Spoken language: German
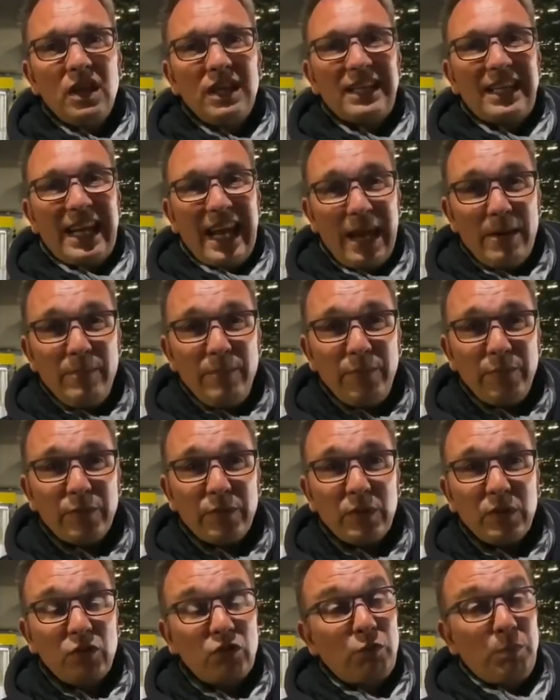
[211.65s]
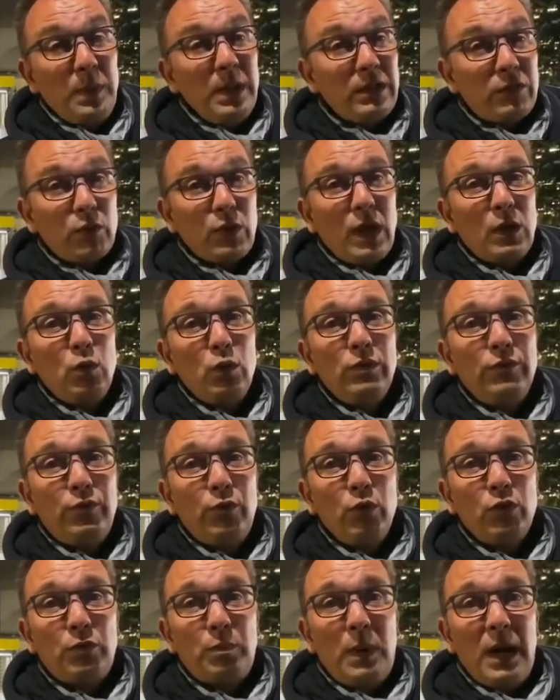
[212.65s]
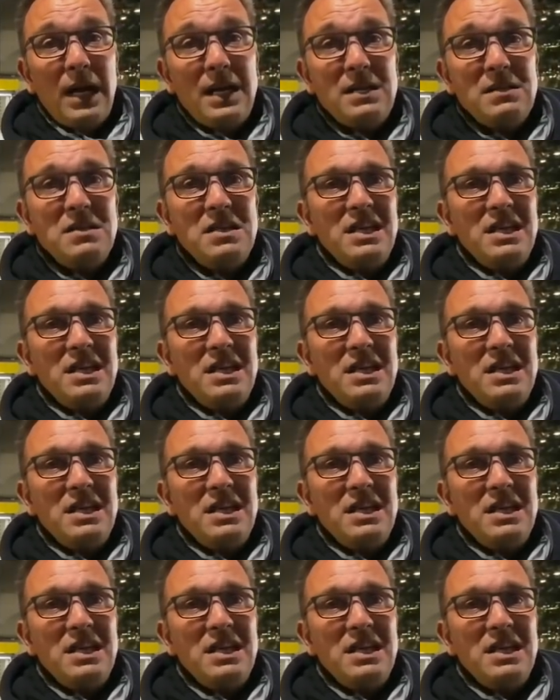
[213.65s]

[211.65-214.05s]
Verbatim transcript: kämpft, spielt sogar guten Fußball.